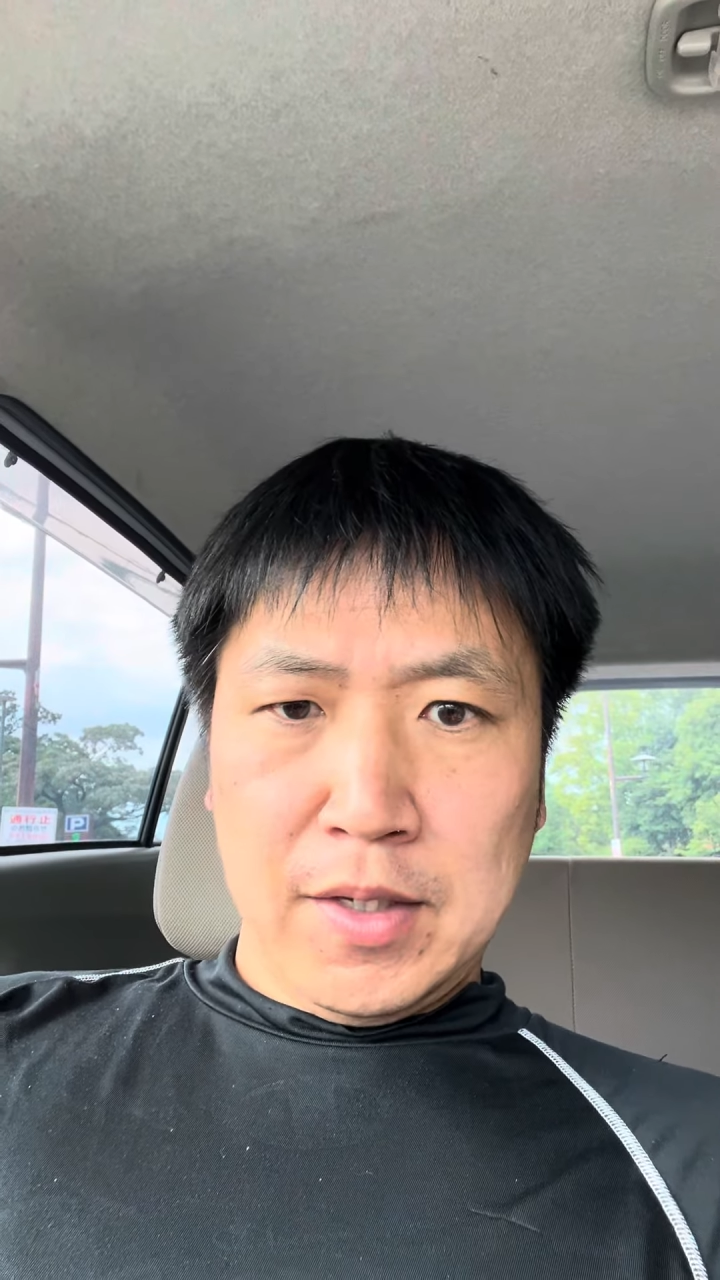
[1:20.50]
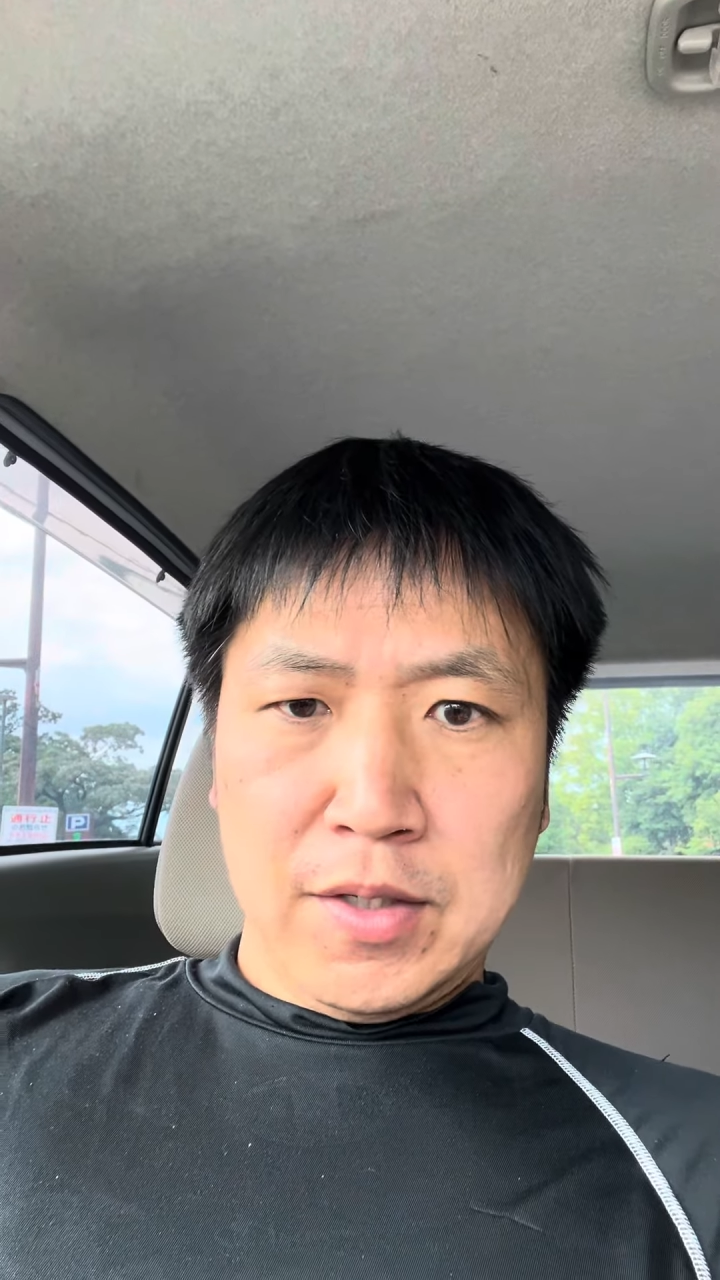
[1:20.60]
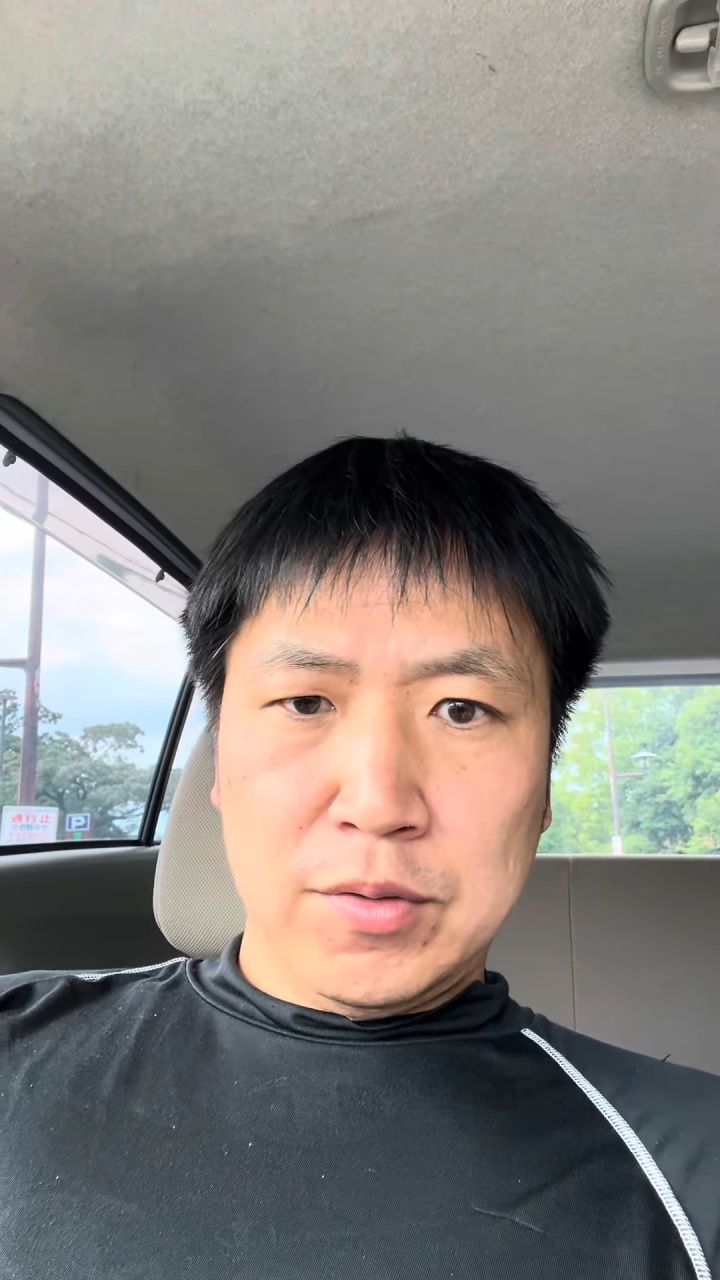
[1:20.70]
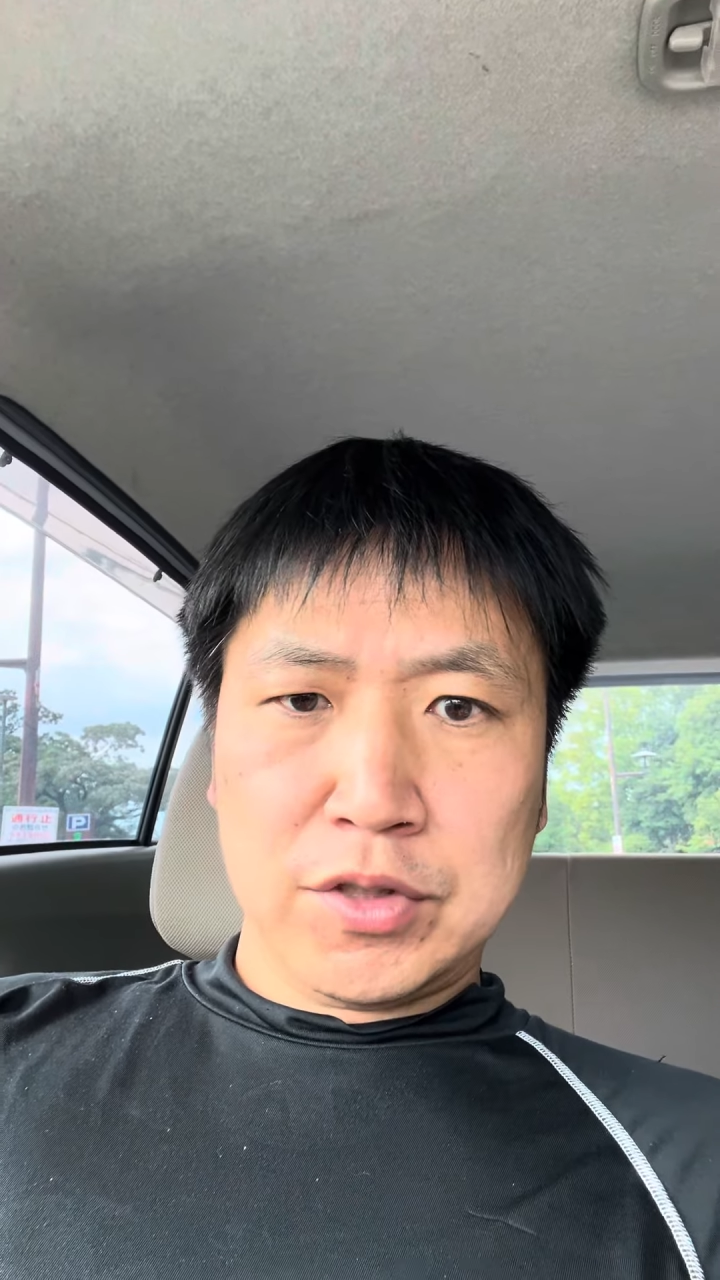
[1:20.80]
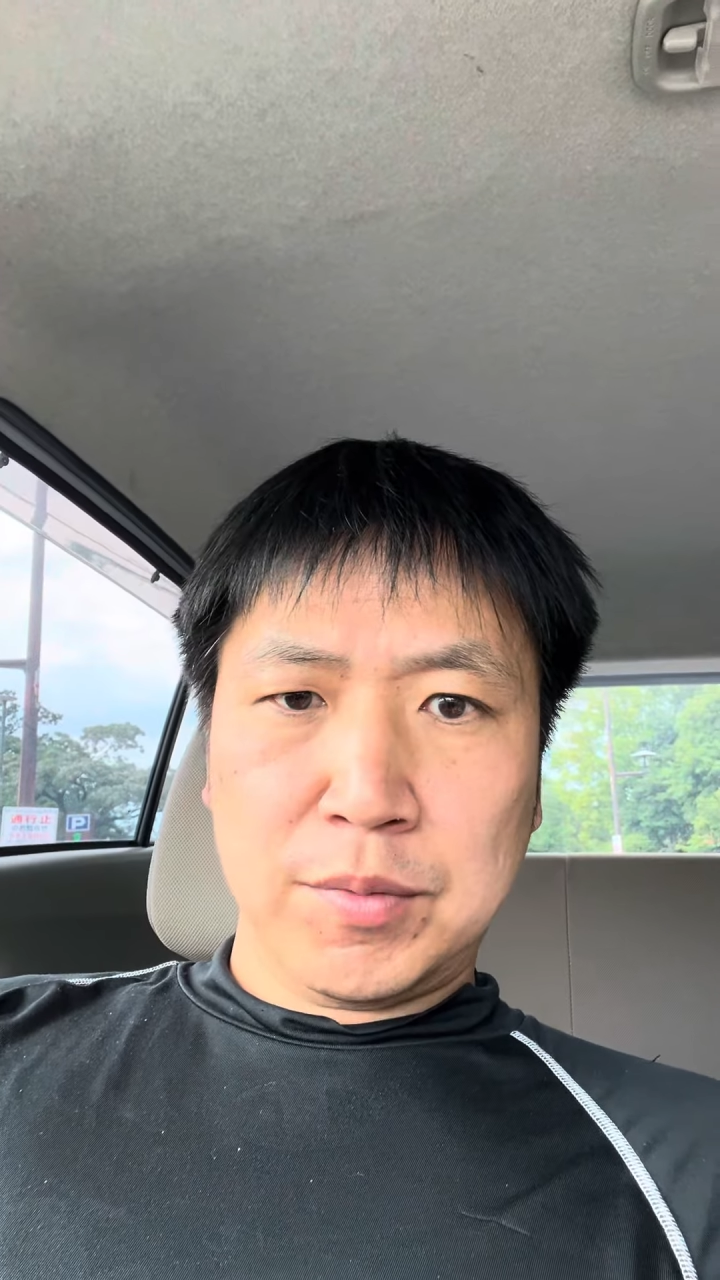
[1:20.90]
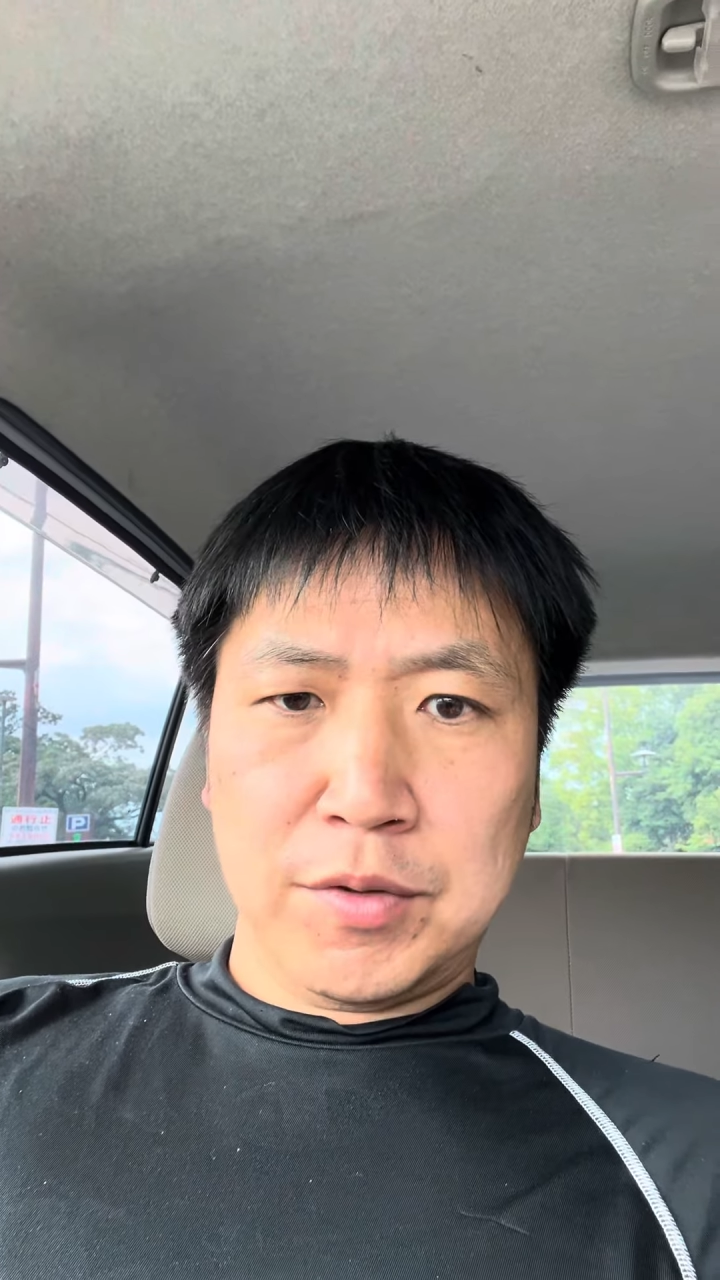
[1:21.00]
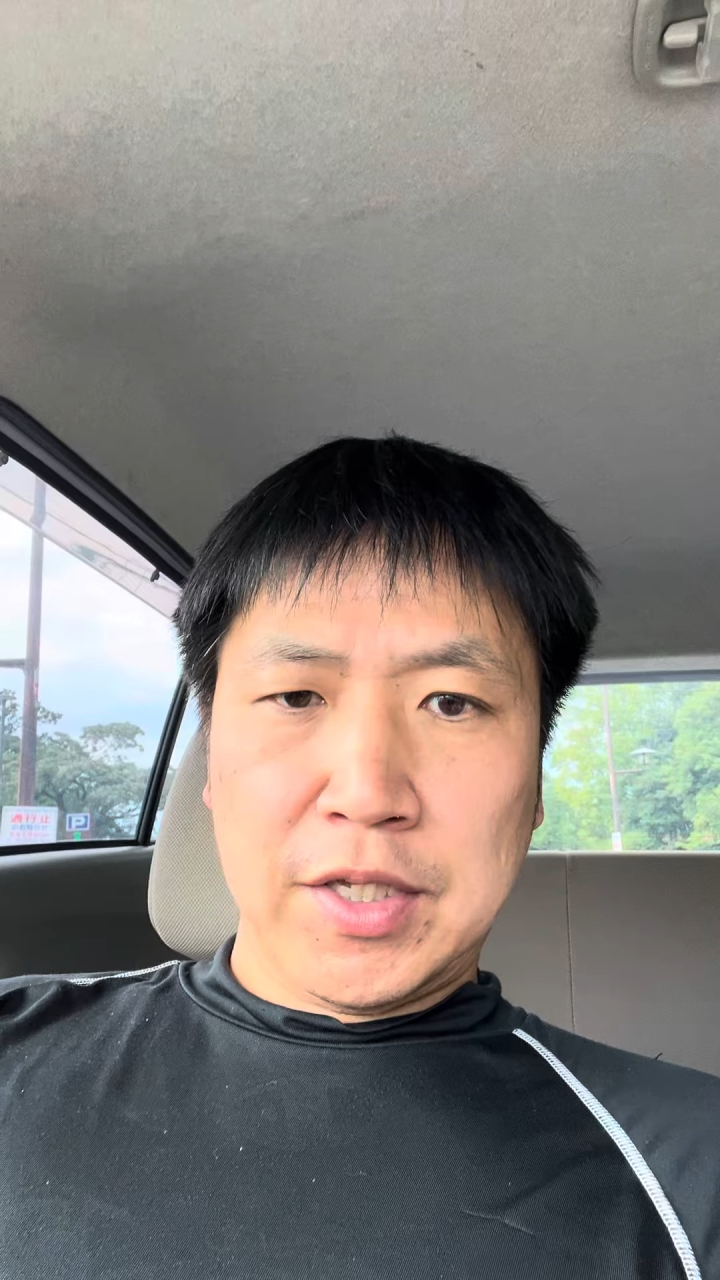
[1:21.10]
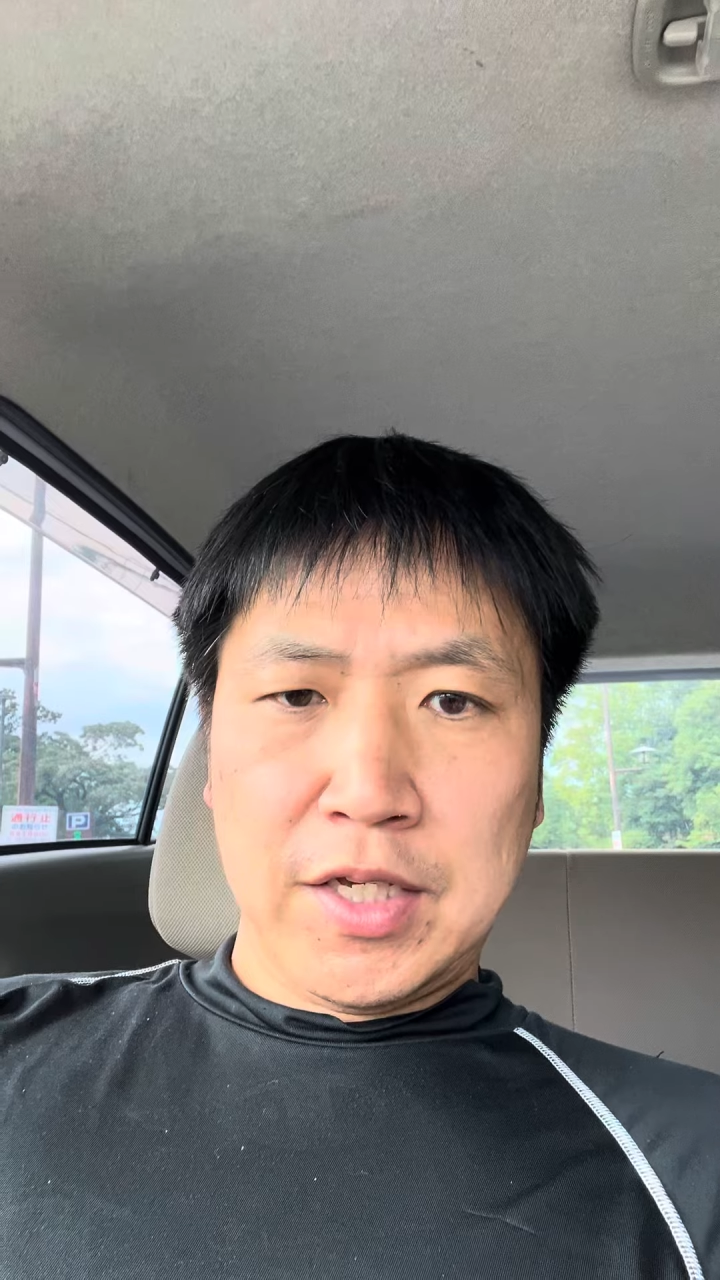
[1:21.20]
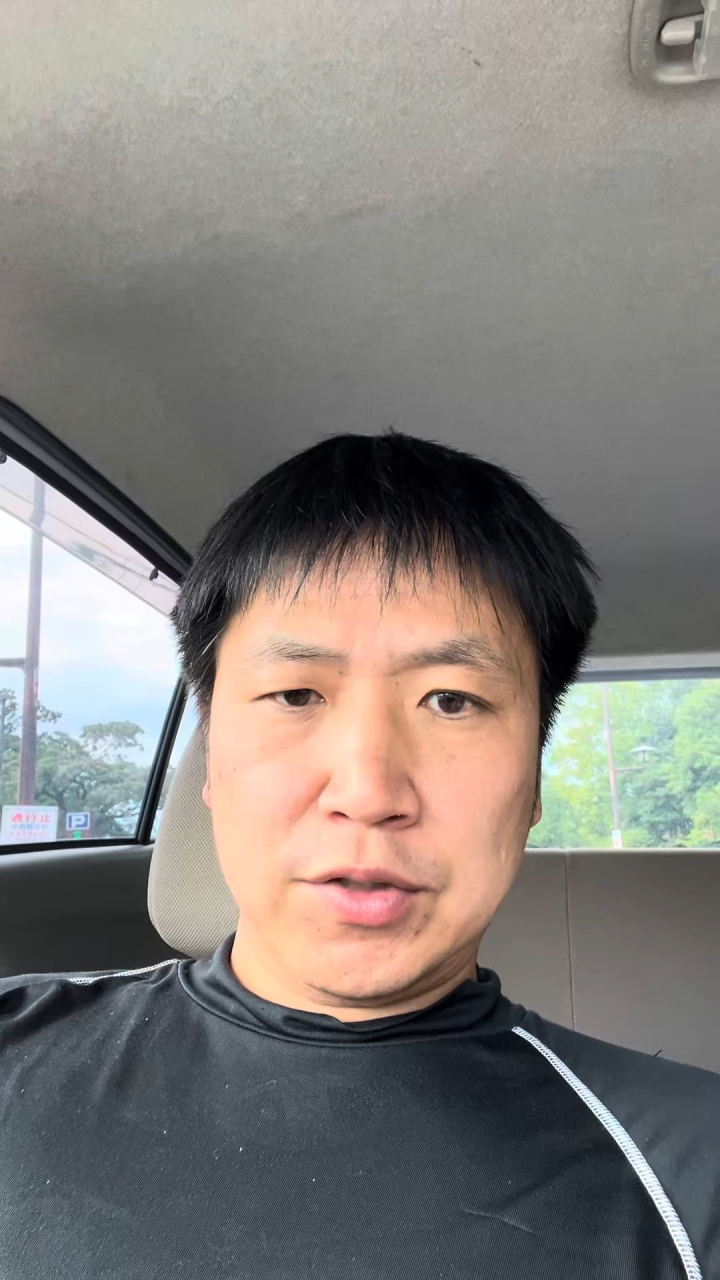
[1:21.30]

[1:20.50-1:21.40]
どうしてもね、